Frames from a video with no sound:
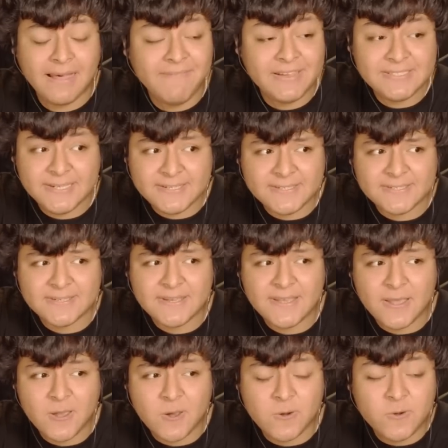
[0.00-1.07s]
A veces,
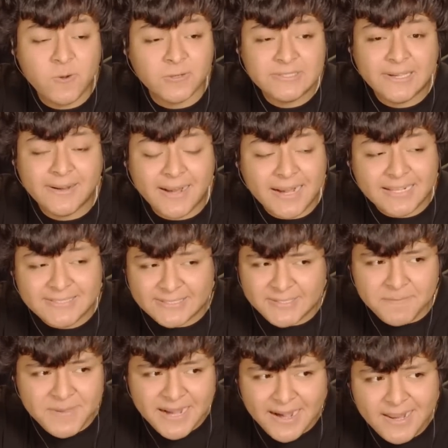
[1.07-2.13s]
cosas raras
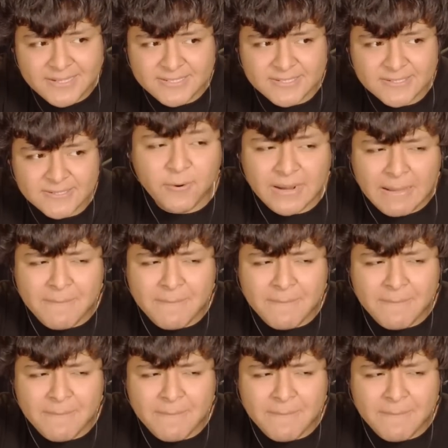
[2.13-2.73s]
hacen virales, pero